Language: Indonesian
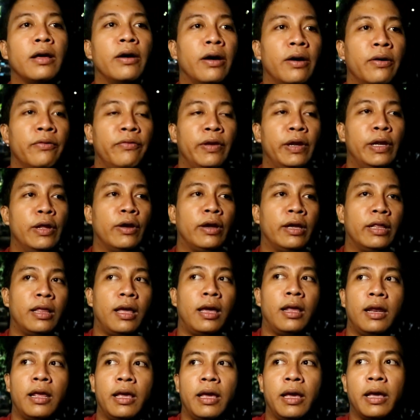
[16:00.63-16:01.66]
Eh, video kita
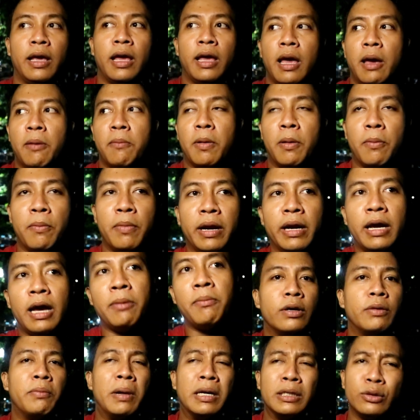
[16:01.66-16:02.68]
ini memberikan
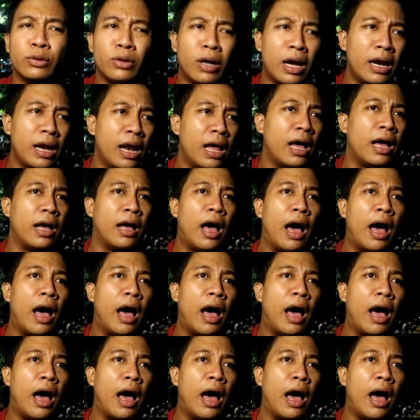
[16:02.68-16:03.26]
masukan lah